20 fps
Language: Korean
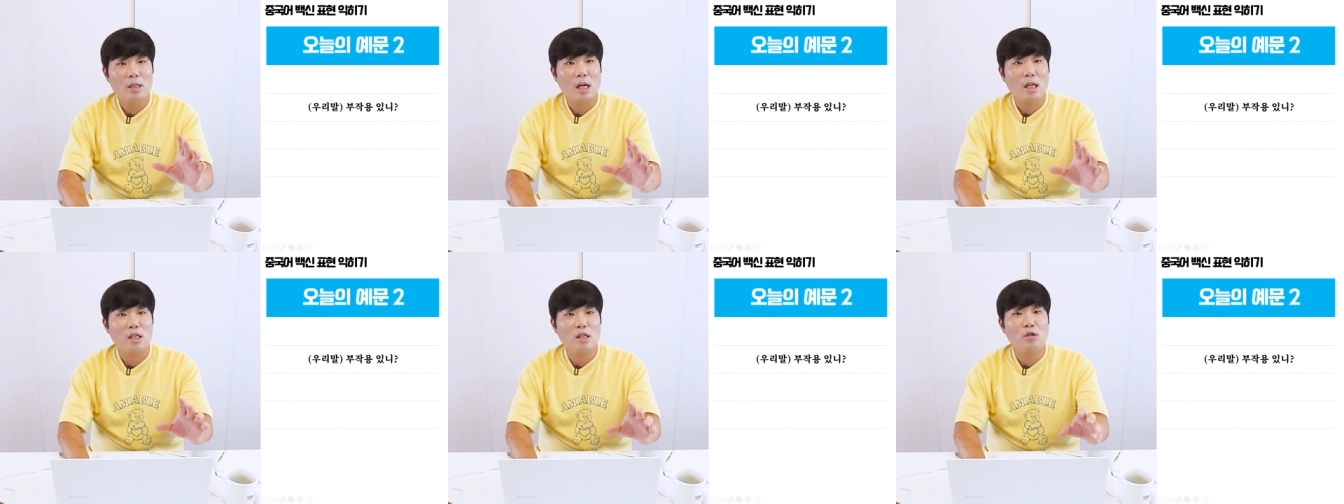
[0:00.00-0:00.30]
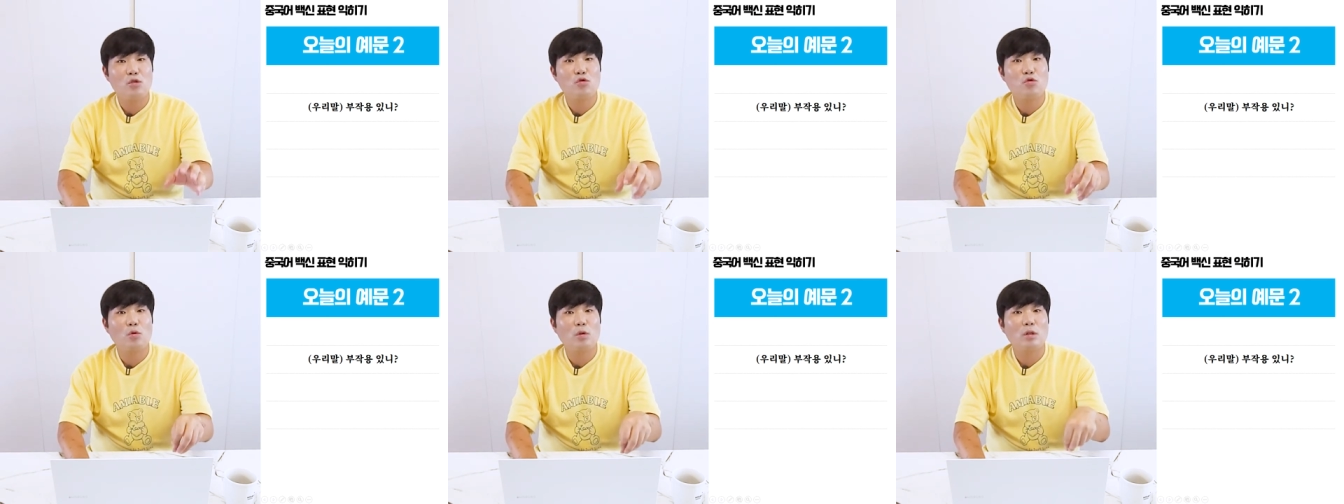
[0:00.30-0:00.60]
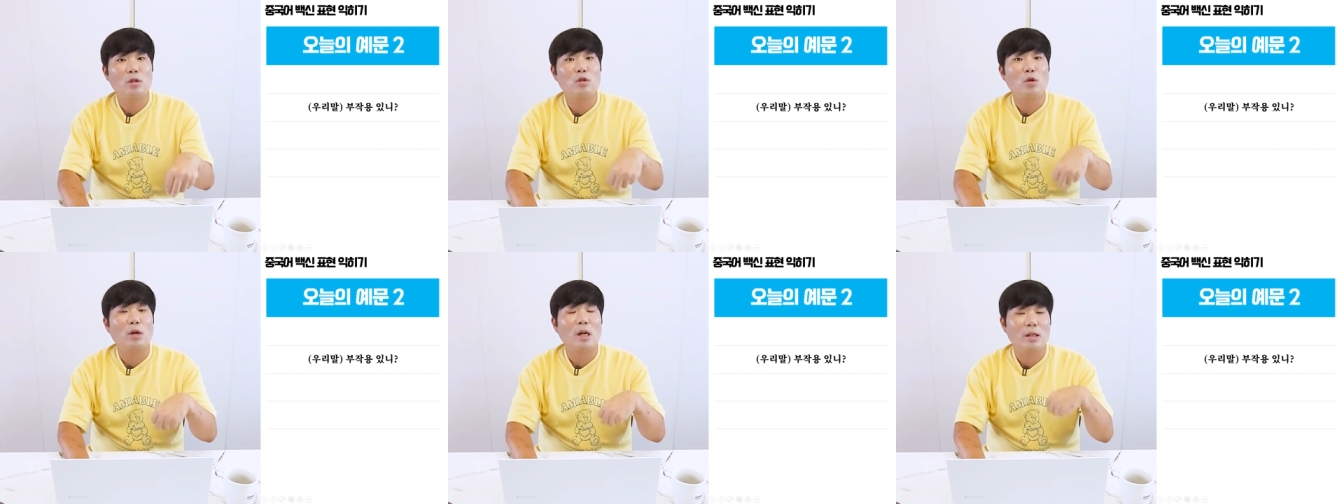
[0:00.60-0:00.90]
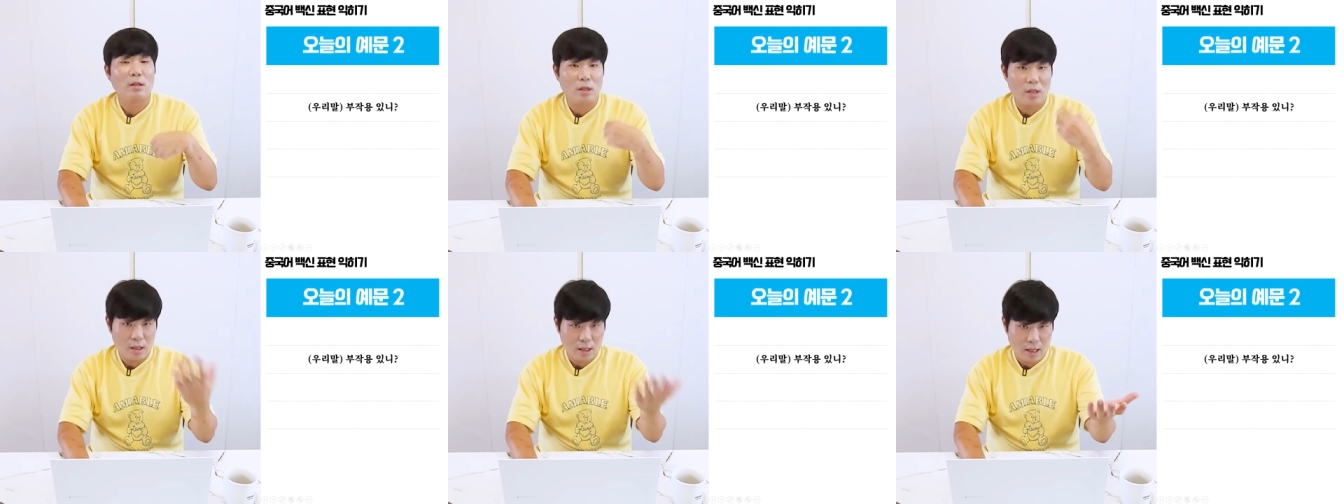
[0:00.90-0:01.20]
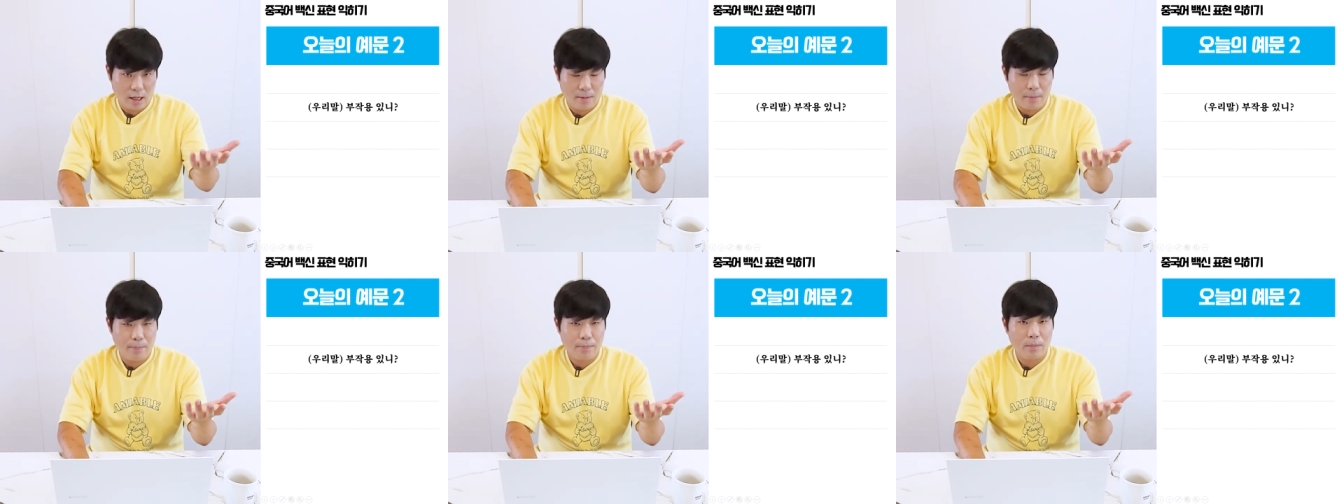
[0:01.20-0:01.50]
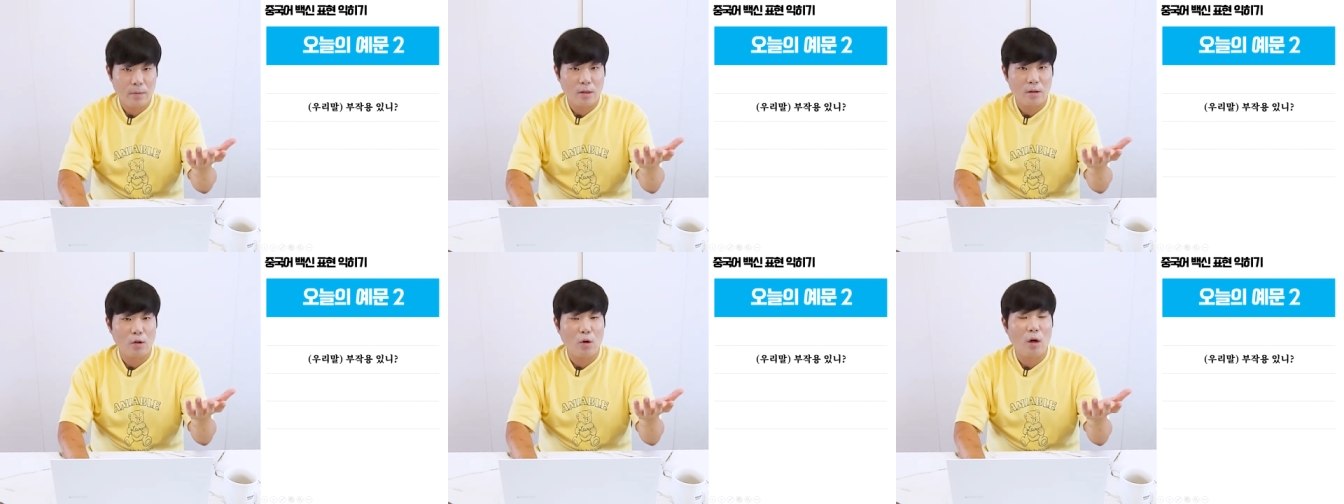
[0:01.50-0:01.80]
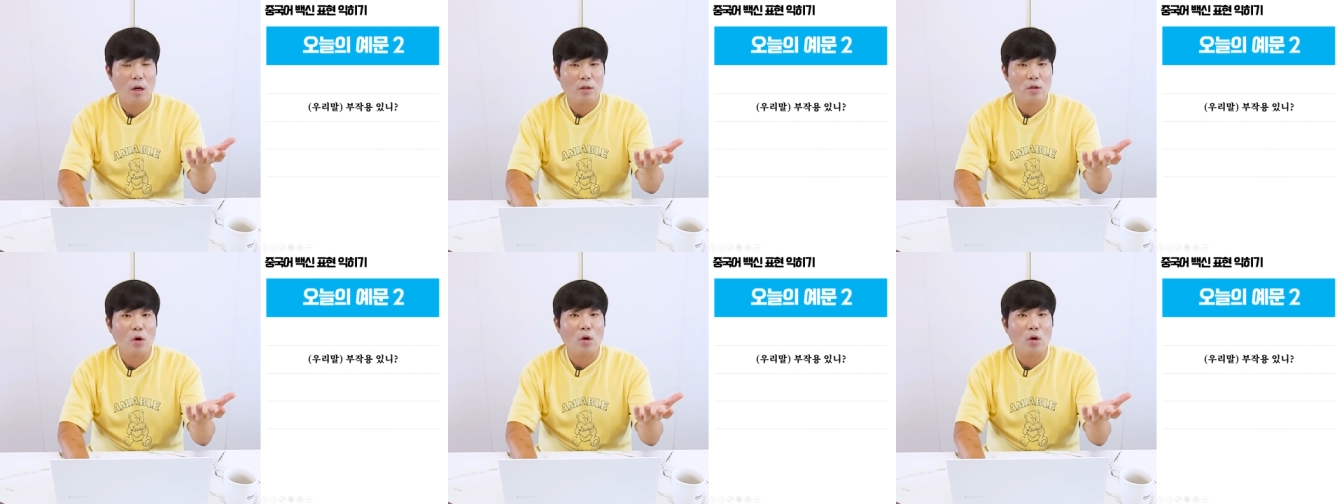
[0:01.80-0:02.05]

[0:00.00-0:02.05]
사실 주어는 너란 뜻이야 너,